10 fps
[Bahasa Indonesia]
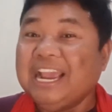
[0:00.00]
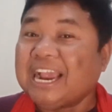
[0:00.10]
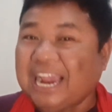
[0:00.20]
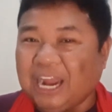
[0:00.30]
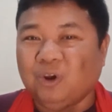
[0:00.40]

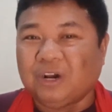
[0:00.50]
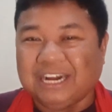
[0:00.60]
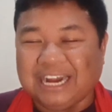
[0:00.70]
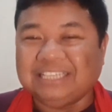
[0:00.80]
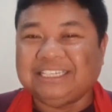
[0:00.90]
Kalau
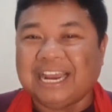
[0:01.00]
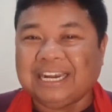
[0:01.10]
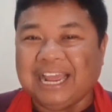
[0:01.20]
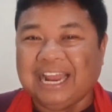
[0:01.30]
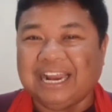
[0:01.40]

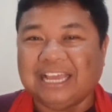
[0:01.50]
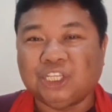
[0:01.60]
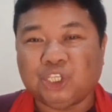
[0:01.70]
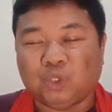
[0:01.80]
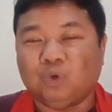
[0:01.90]
kerajaan Allah,
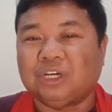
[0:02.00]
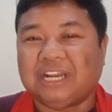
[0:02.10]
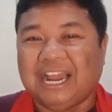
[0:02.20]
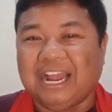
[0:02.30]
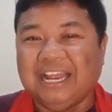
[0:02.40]

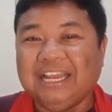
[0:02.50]
surga,